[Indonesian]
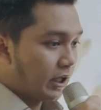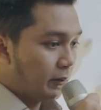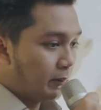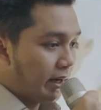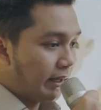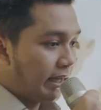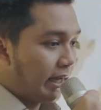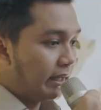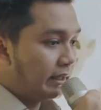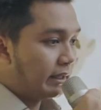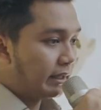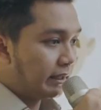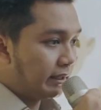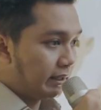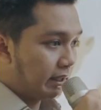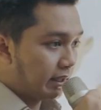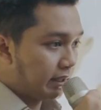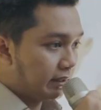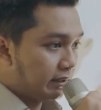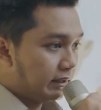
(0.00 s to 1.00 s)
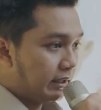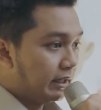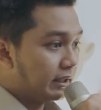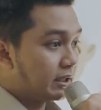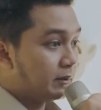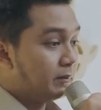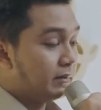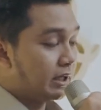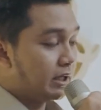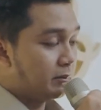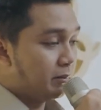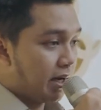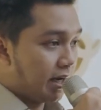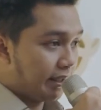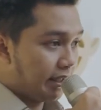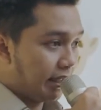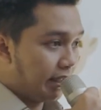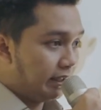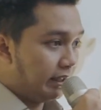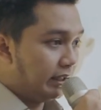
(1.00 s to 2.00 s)
ngebagiain Rina dan
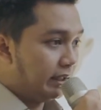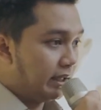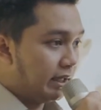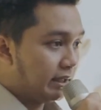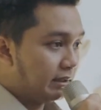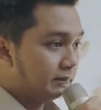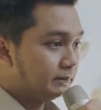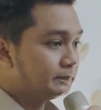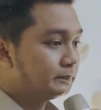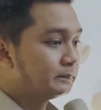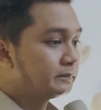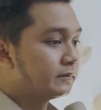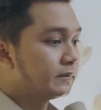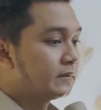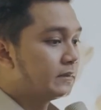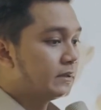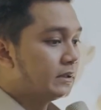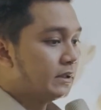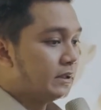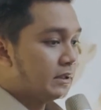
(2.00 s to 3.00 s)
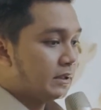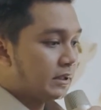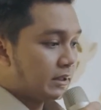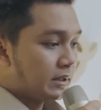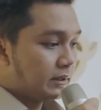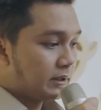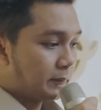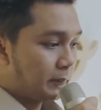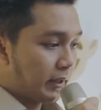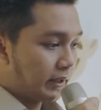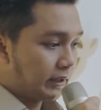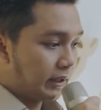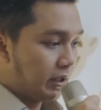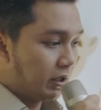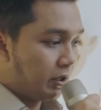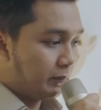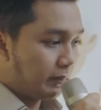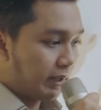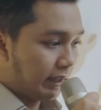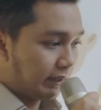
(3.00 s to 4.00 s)
ngebagiain Ina seperti
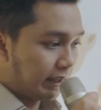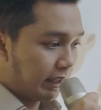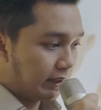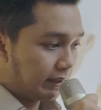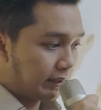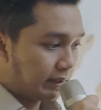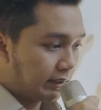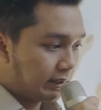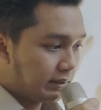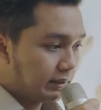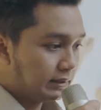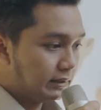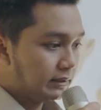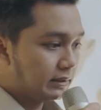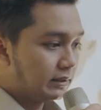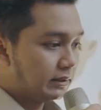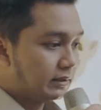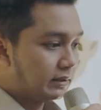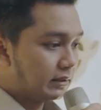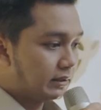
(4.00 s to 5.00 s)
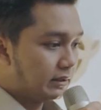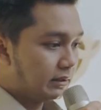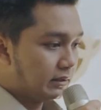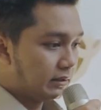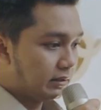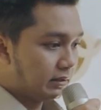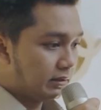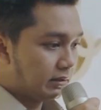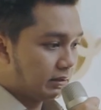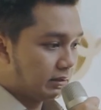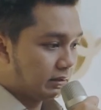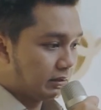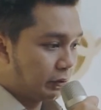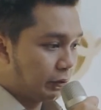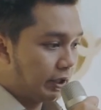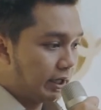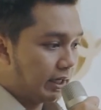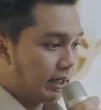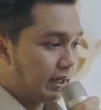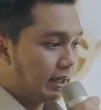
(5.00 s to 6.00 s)
om dan tante
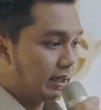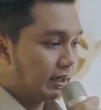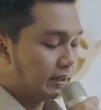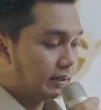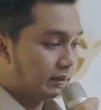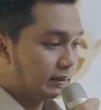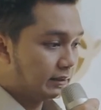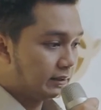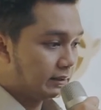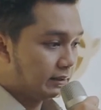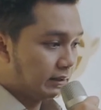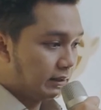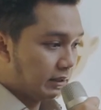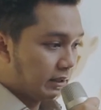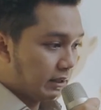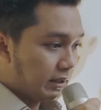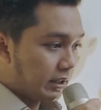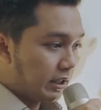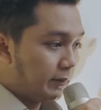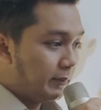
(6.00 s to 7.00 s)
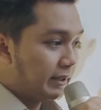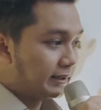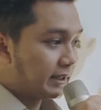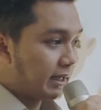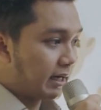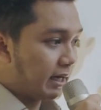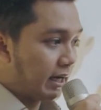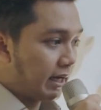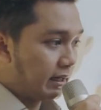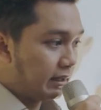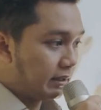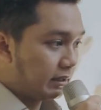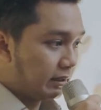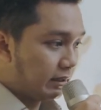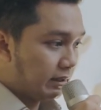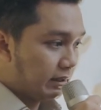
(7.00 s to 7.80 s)
udah ngebesarkan